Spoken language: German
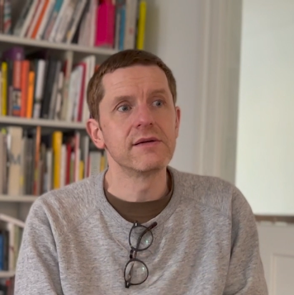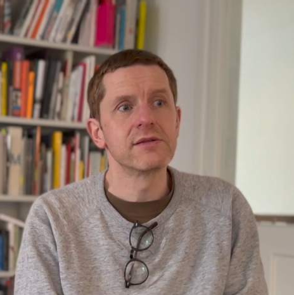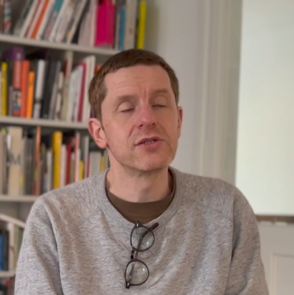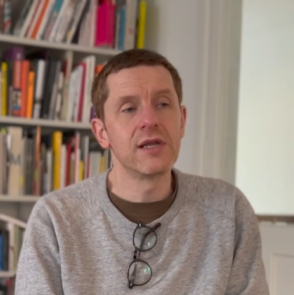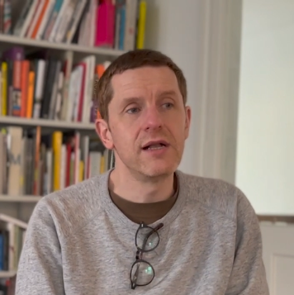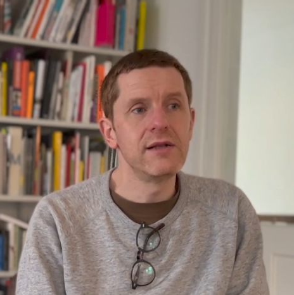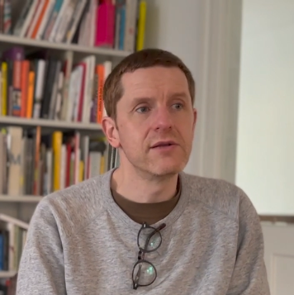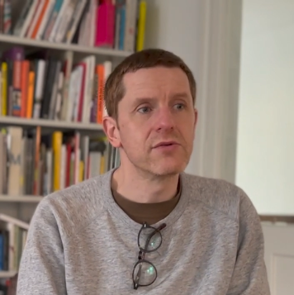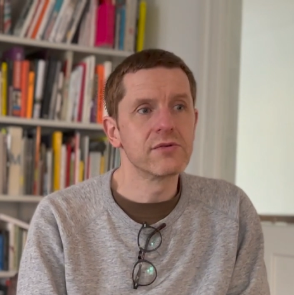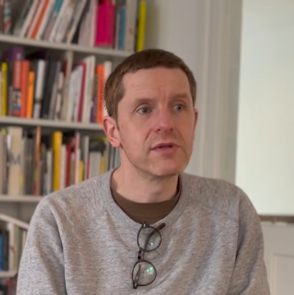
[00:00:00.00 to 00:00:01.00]
schnell
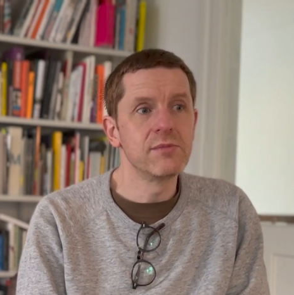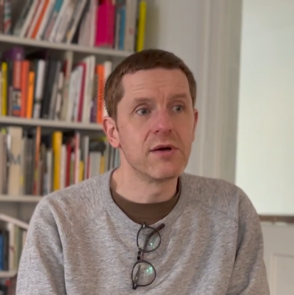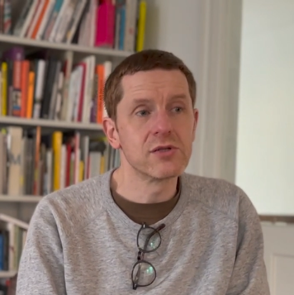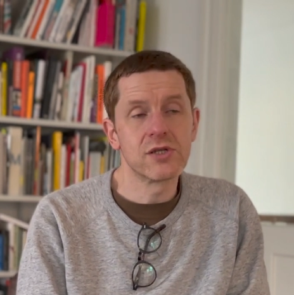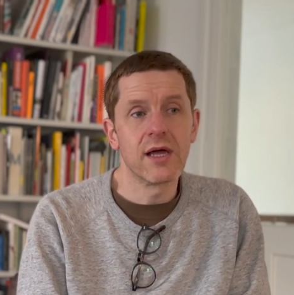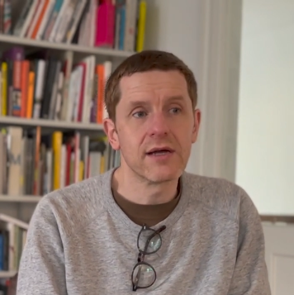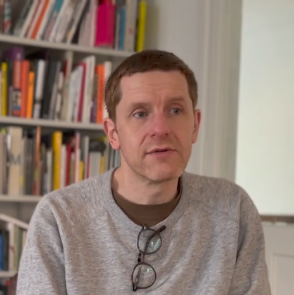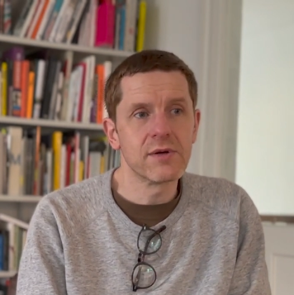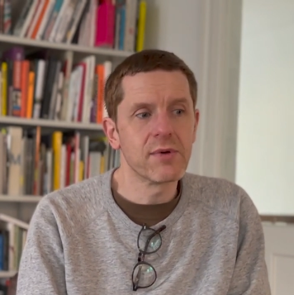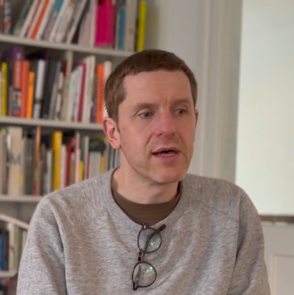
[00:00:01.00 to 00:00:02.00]
und immer
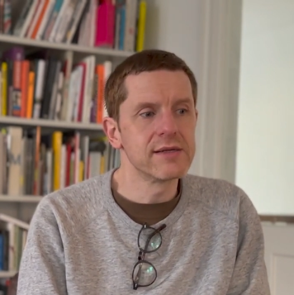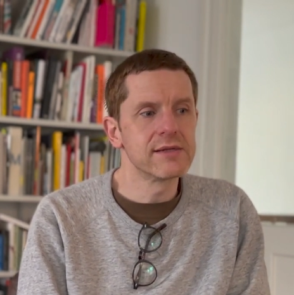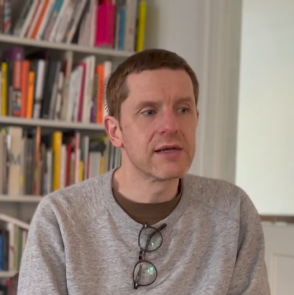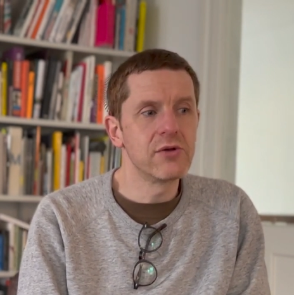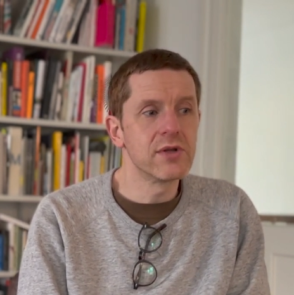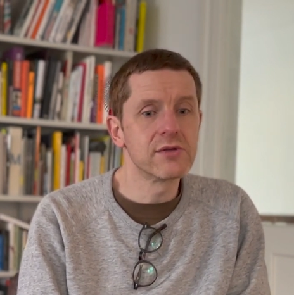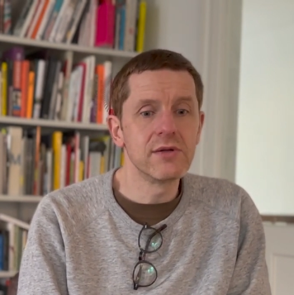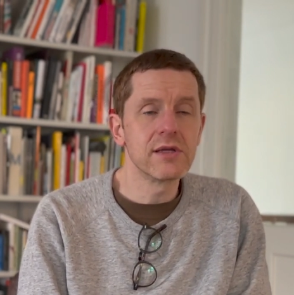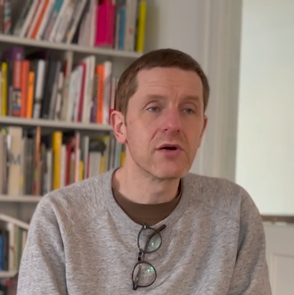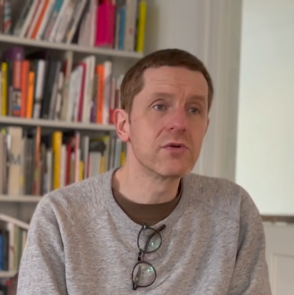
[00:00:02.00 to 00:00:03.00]
stärker verbreitet, können
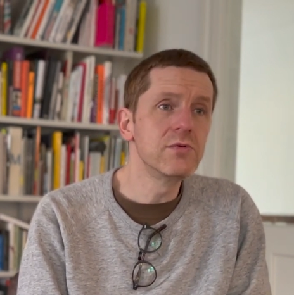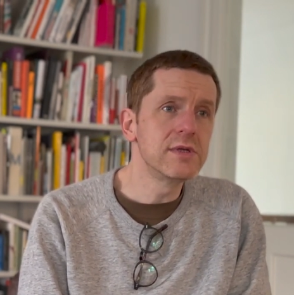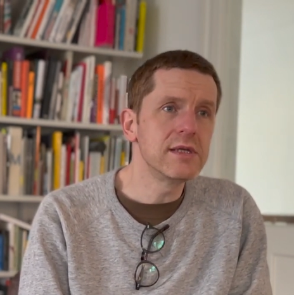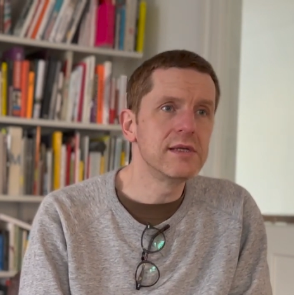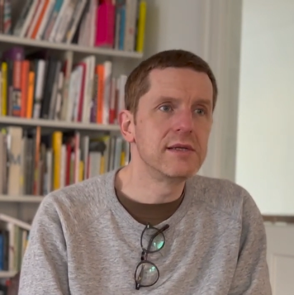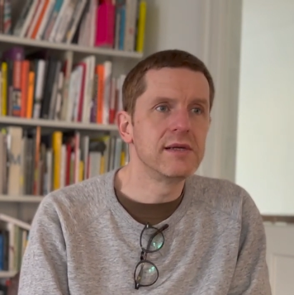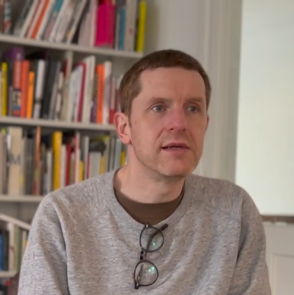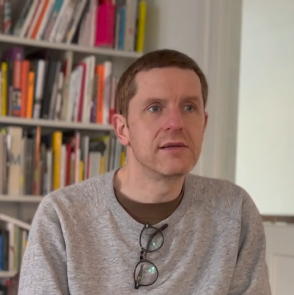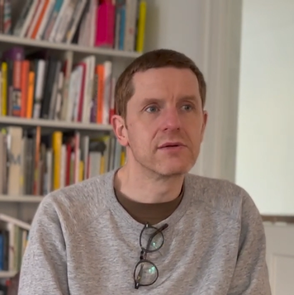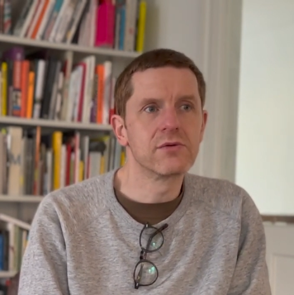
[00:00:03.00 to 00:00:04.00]
natürlich auch gute
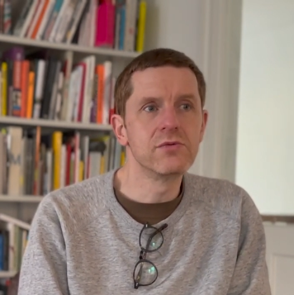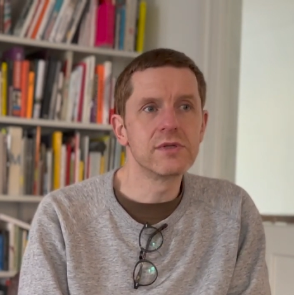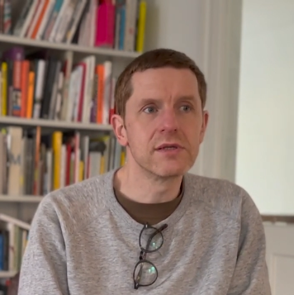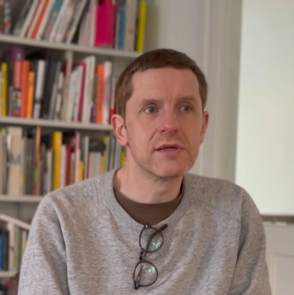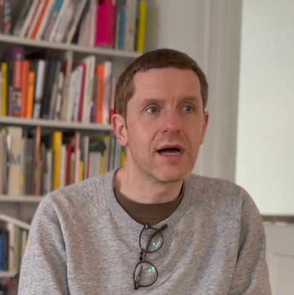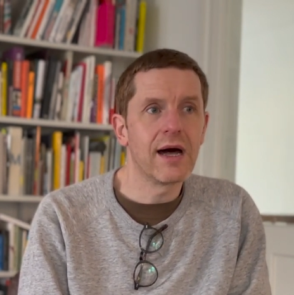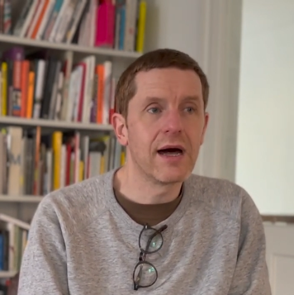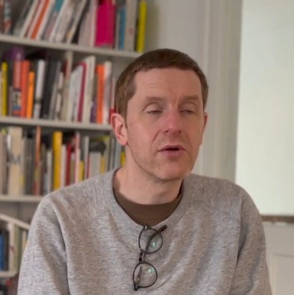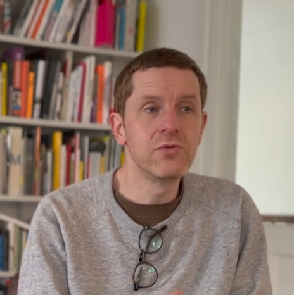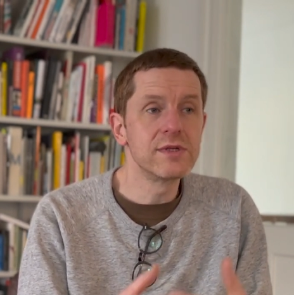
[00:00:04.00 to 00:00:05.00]
Ideen, gute,
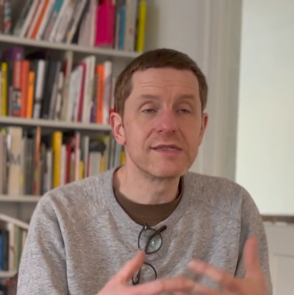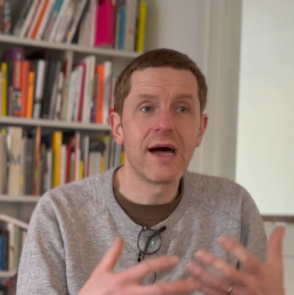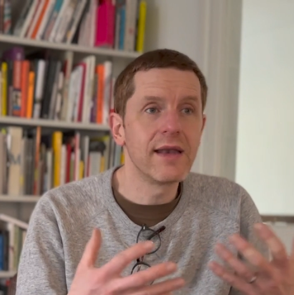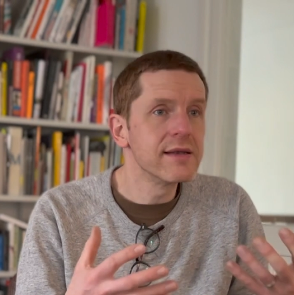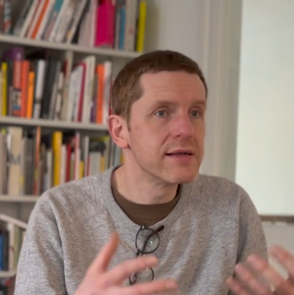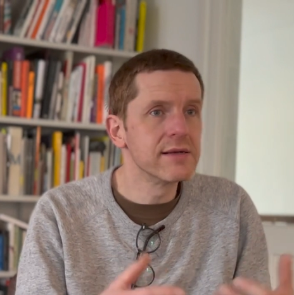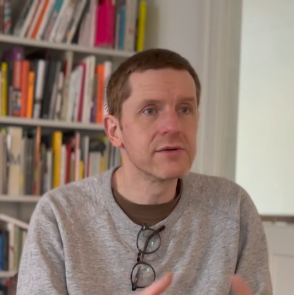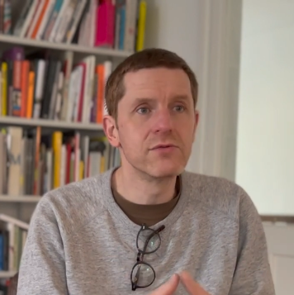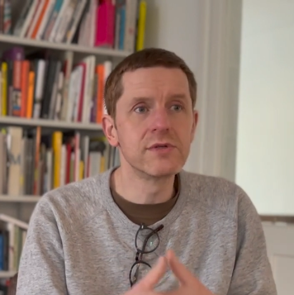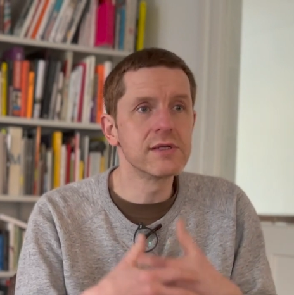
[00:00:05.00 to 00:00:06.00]
gutes
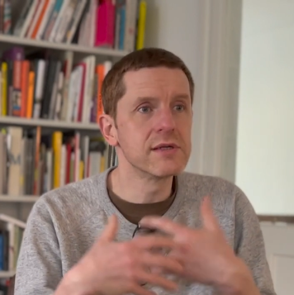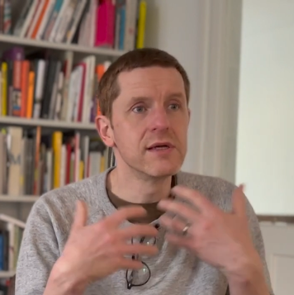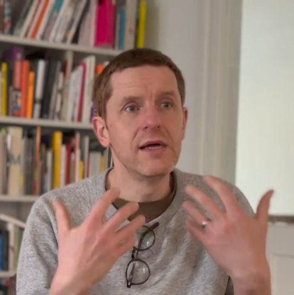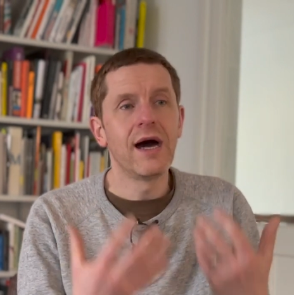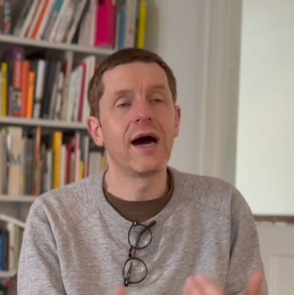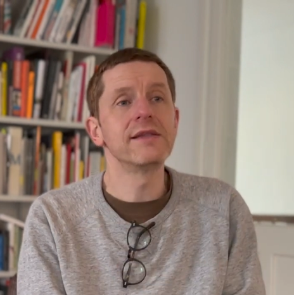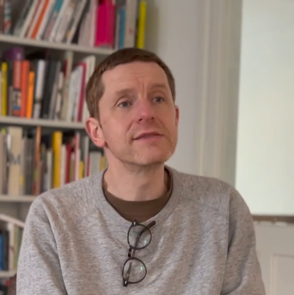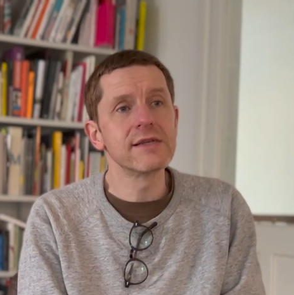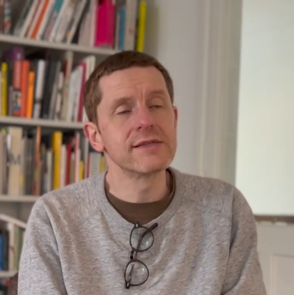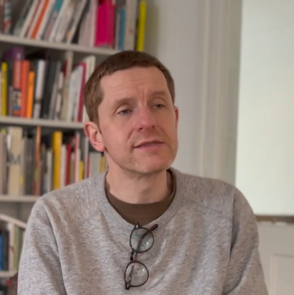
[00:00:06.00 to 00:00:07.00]
Handeln, gute
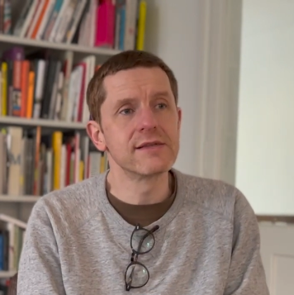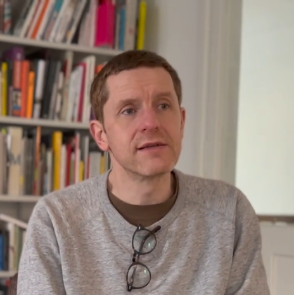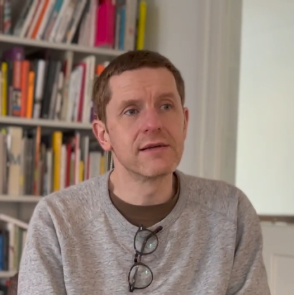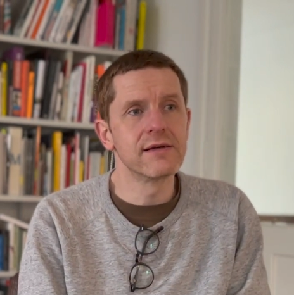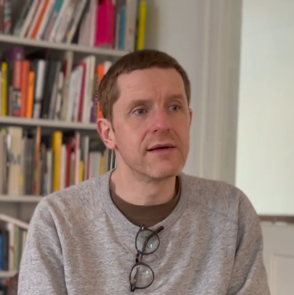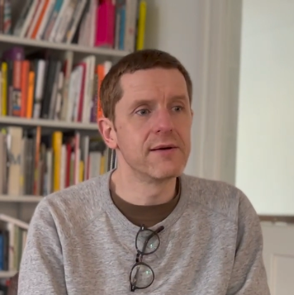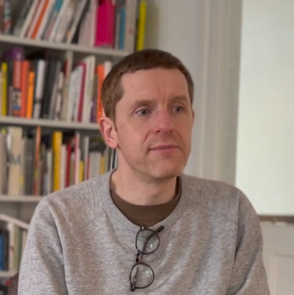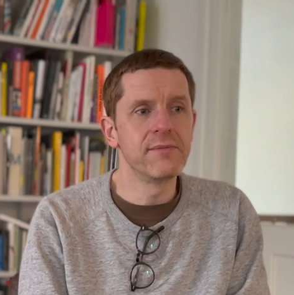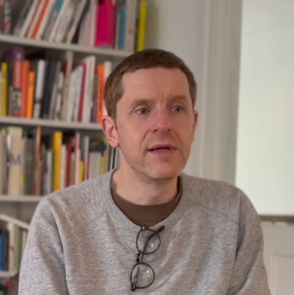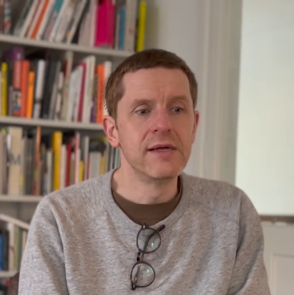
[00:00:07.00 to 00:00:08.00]
Ansätze
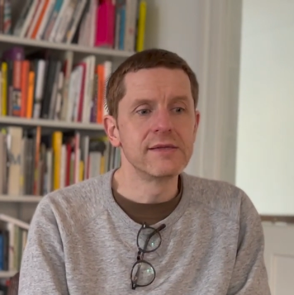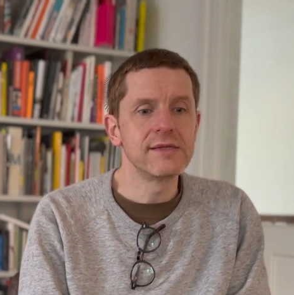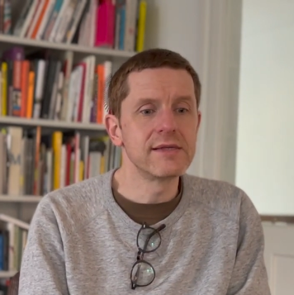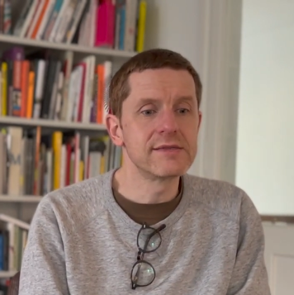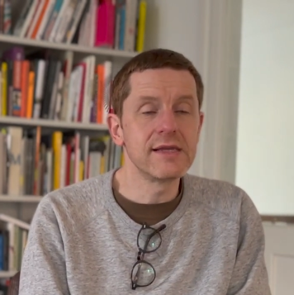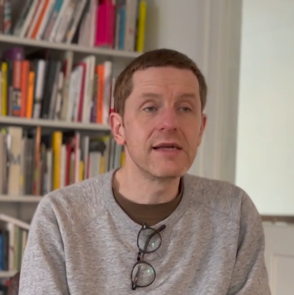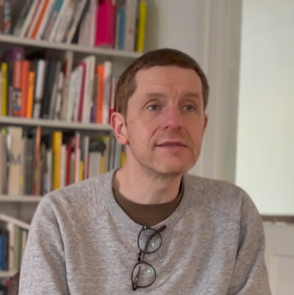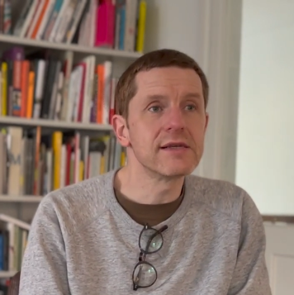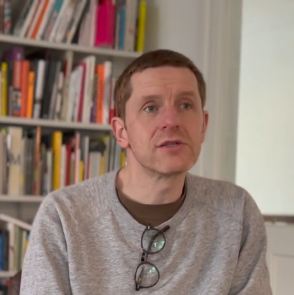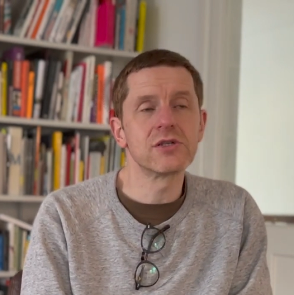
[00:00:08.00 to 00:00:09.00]
ähm, sich
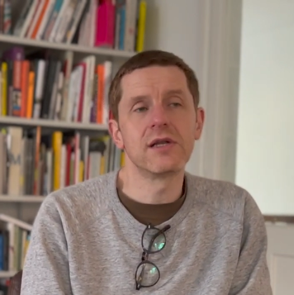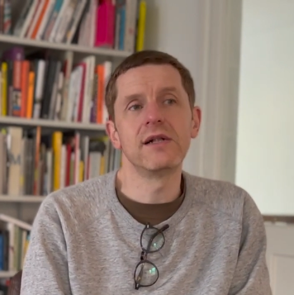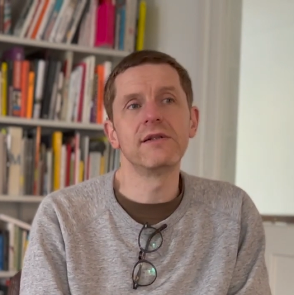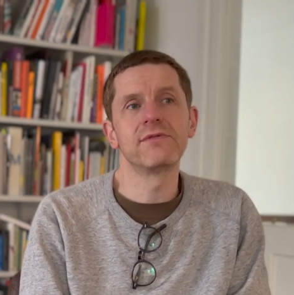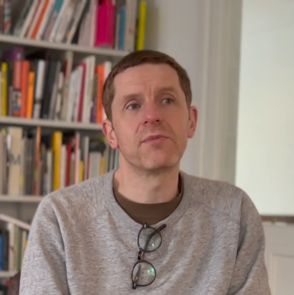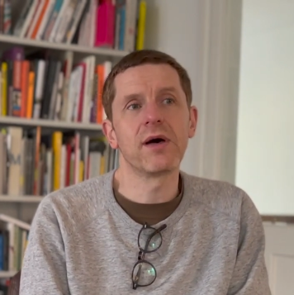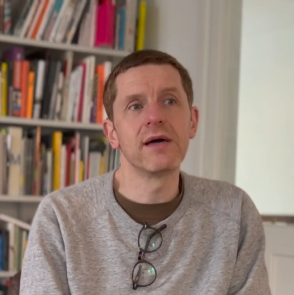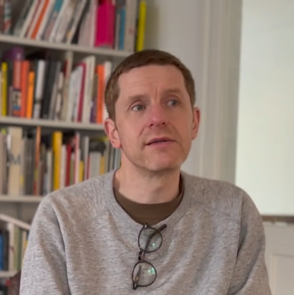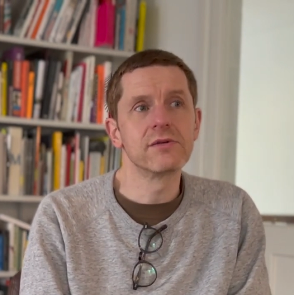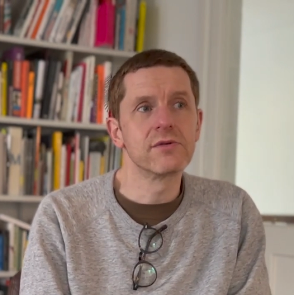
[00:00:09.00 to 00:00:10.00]
sehr, sehr schnell verbreiten.